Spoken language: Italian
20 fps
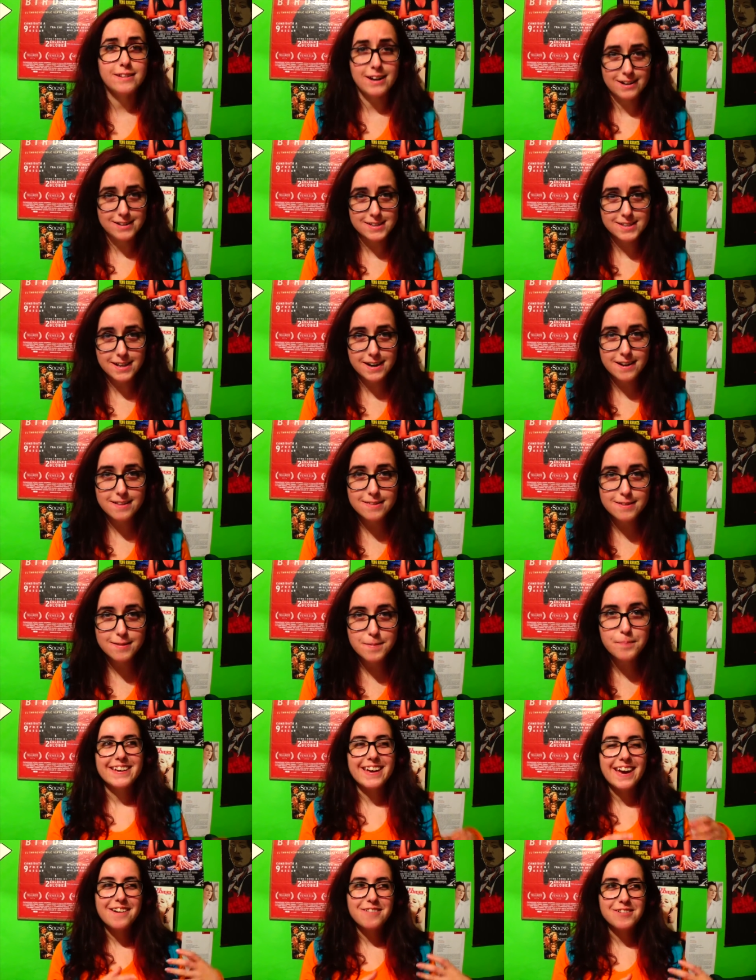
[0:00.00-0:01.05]
di Nazareth,
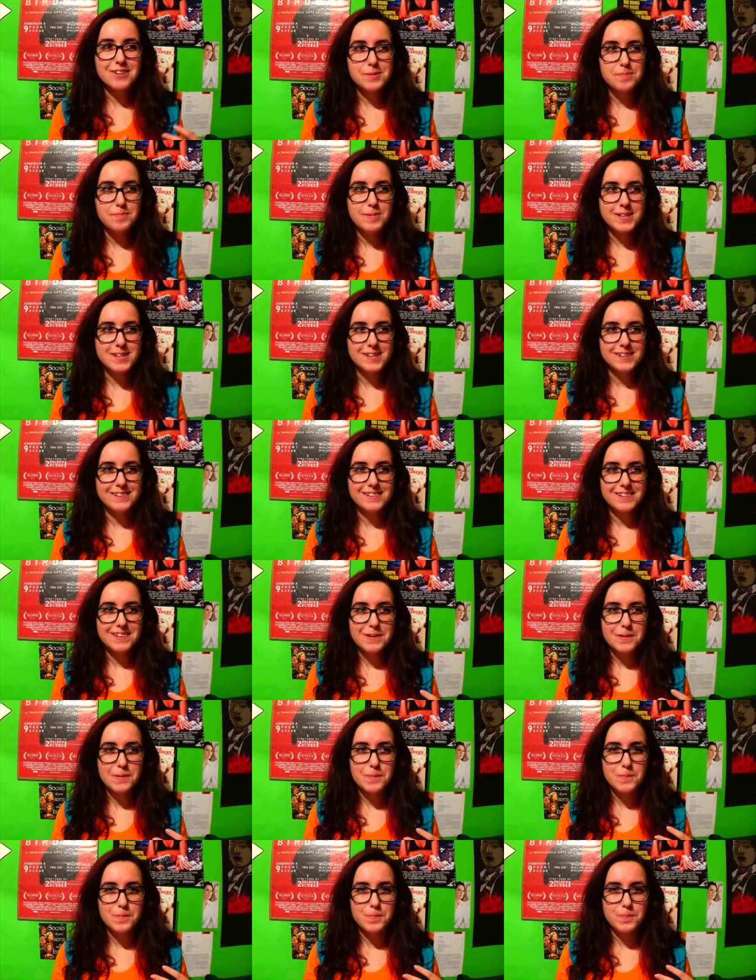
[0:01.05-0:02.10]
che è una specie
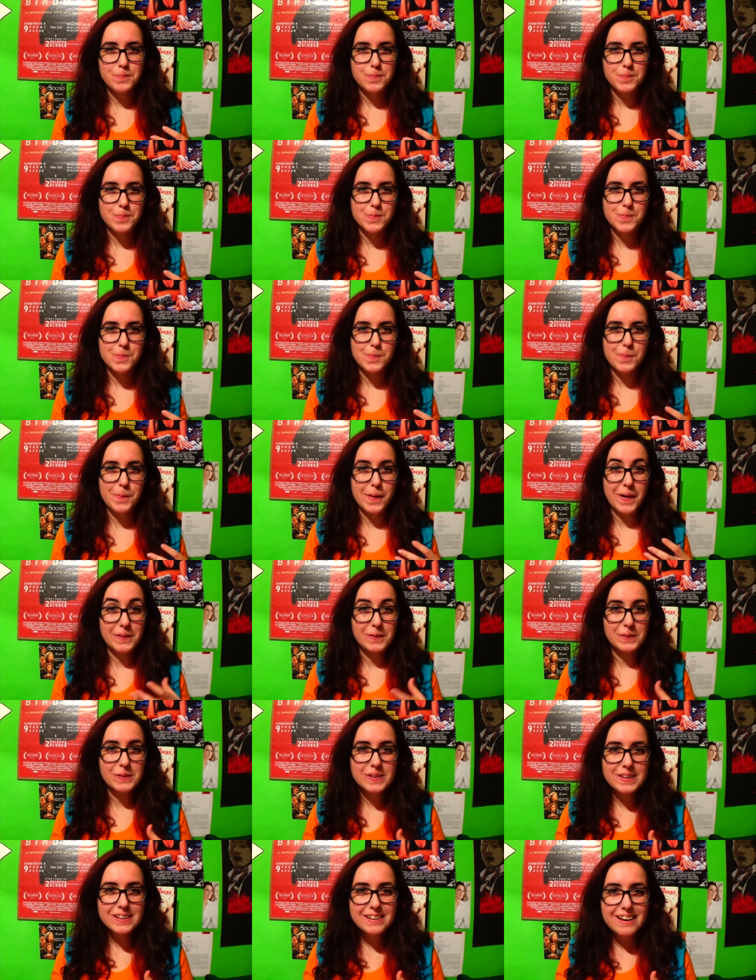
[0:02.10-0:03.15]
di mm,
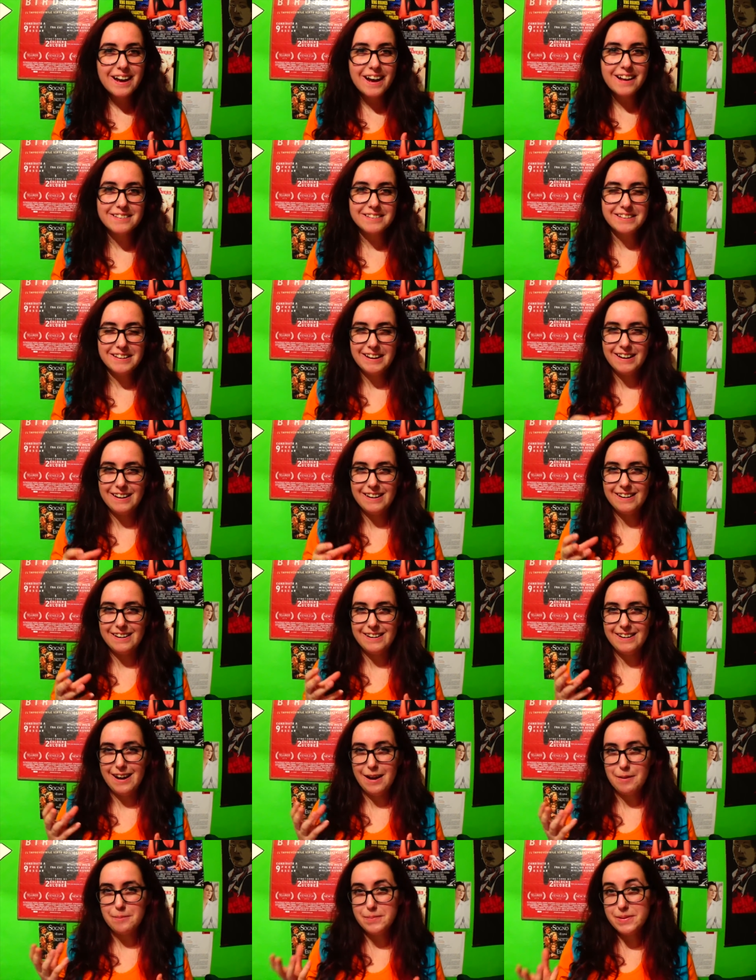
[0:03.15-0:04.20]
parodia
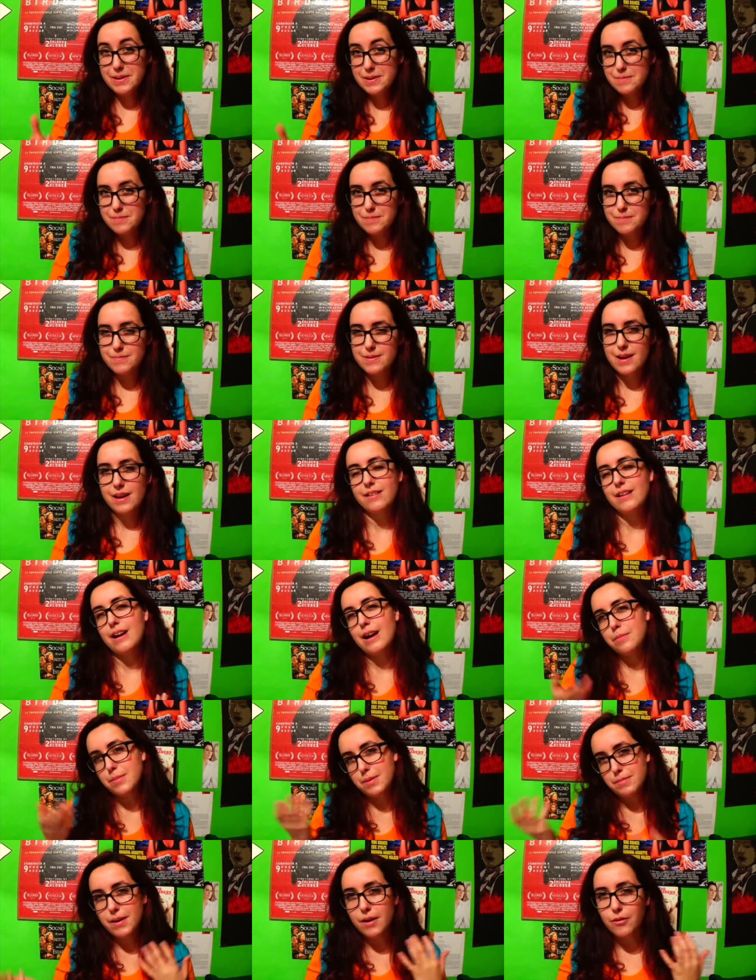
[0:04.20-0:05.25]
della Bibbia,
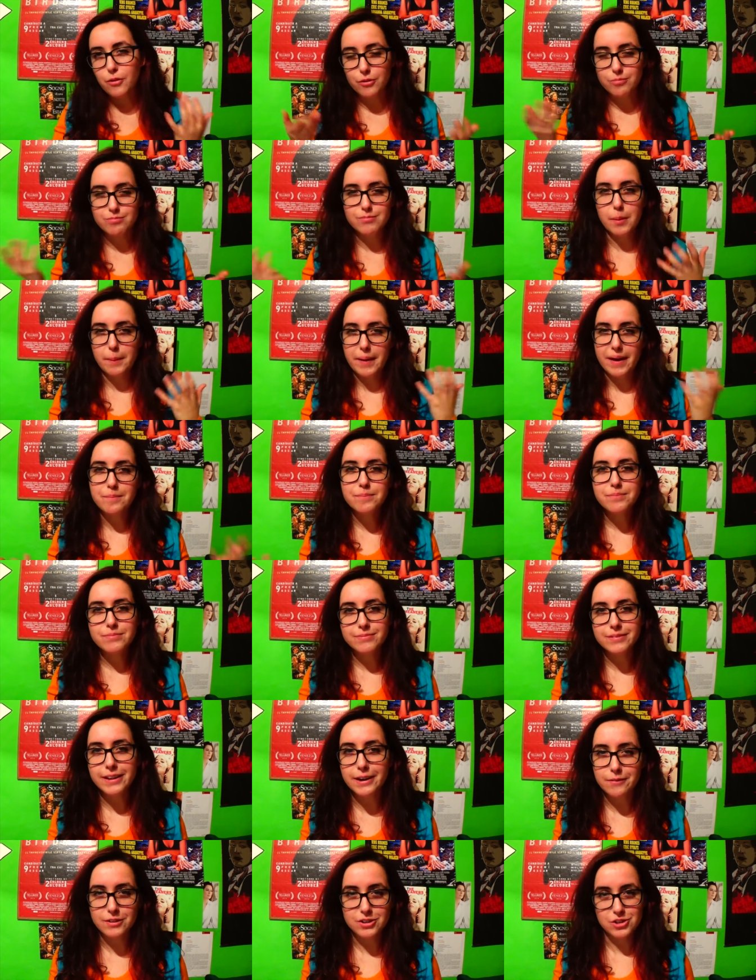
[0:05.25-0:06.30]
della Bibbia, oh, vabbè,
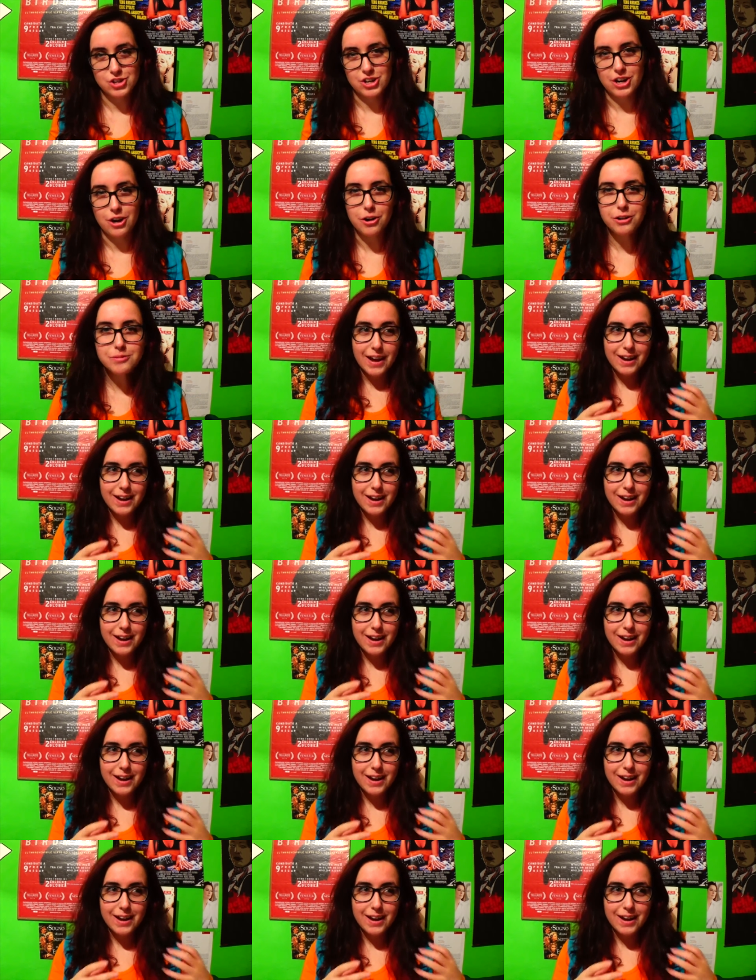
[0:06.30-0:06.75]
del Vangelo.